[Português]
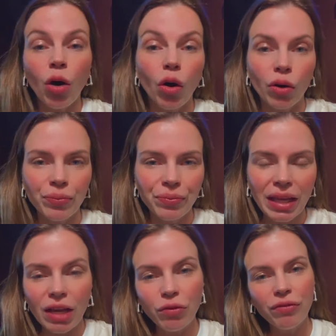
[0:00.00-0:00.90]
Ó,
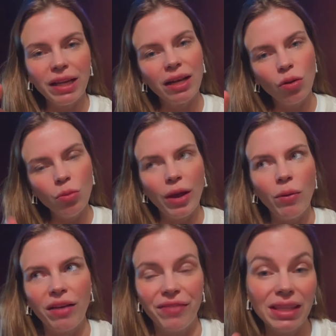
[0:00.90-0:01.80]
eu vou falar como é
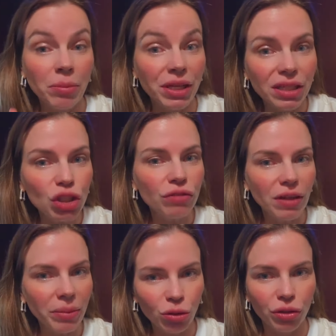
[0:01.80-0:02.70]
um café da manhã
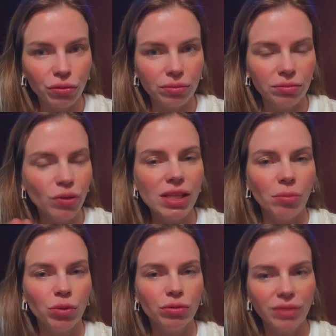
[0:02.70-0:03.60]
anti-inflamatório. Um
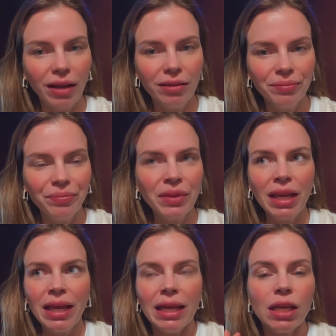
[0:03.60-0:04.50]
exemplo, tá?
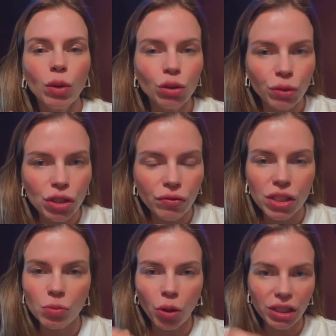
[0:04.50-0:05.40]
Enquanto isso,
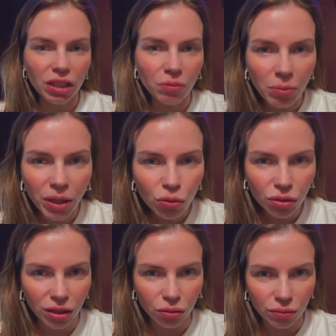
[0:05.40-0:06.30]
vocês podem ir me
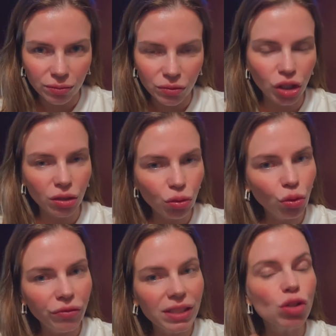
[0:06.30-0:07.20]
perguntando, tirando
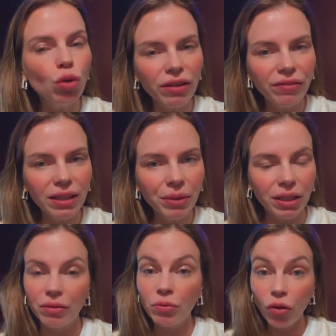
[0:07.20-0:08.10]
dúvidas do café da
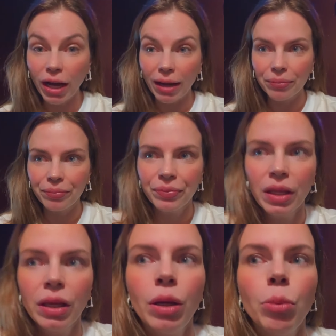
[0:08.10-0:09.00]
manhã. Vamos focar.
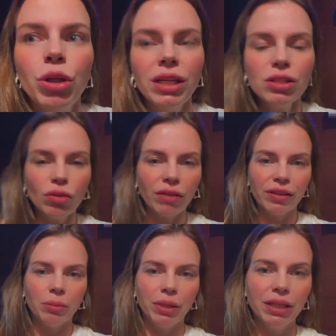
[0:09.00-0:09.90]
Porque antes do
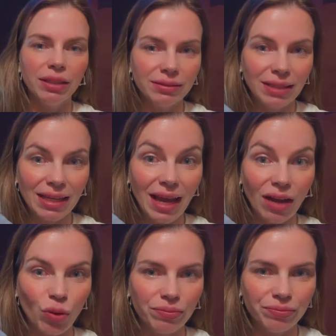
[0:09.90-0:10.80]
café da manhã tem a
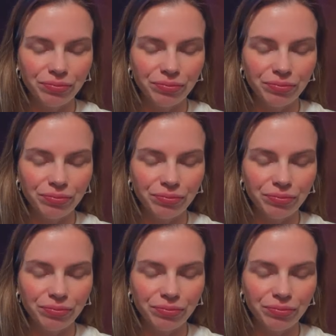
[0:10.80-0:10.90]
água.